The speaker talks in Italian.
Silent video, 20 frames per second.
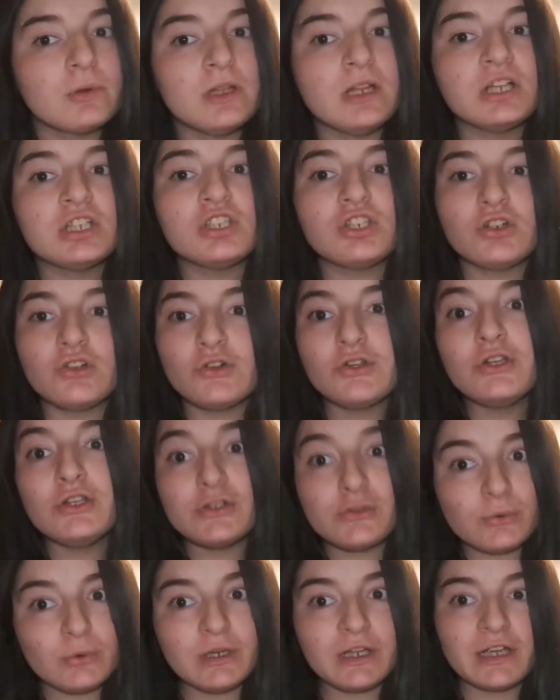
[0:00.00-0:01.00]
quindi lascerò il
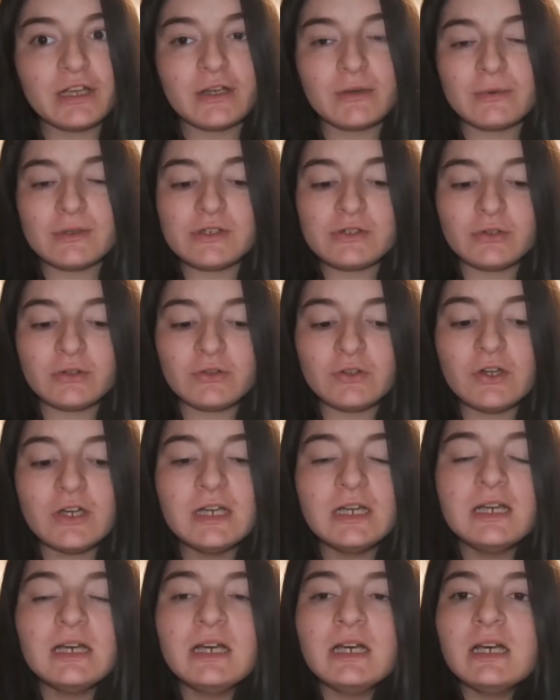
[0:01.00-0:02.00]
suo link qua sotto.
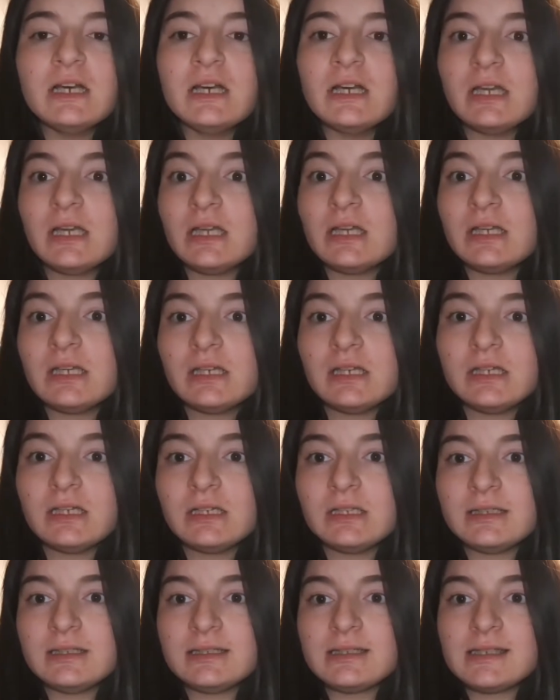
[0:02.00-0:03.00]
E
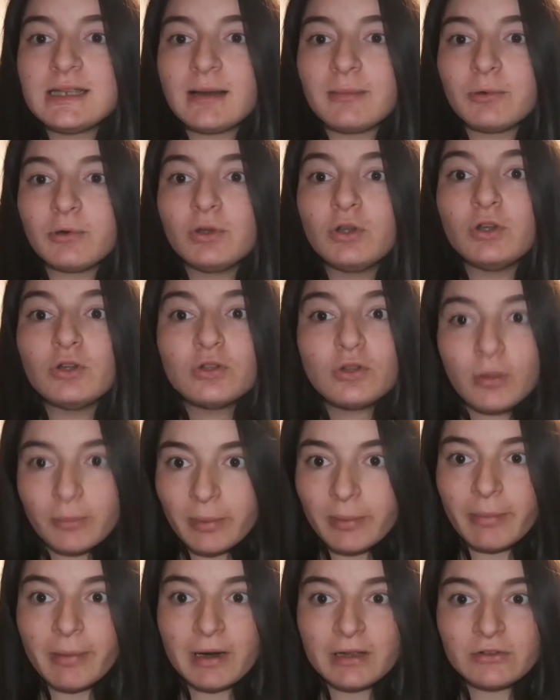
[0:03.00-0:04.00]
iniziamo. Io non ho
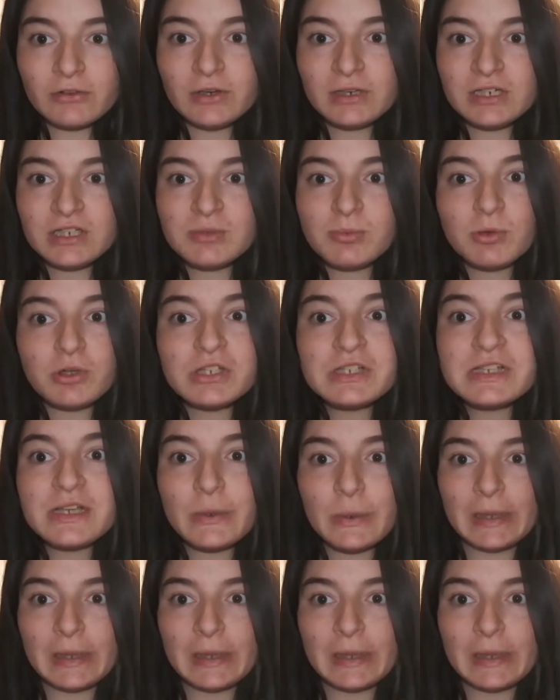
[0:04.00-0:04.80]
preparato le risposte,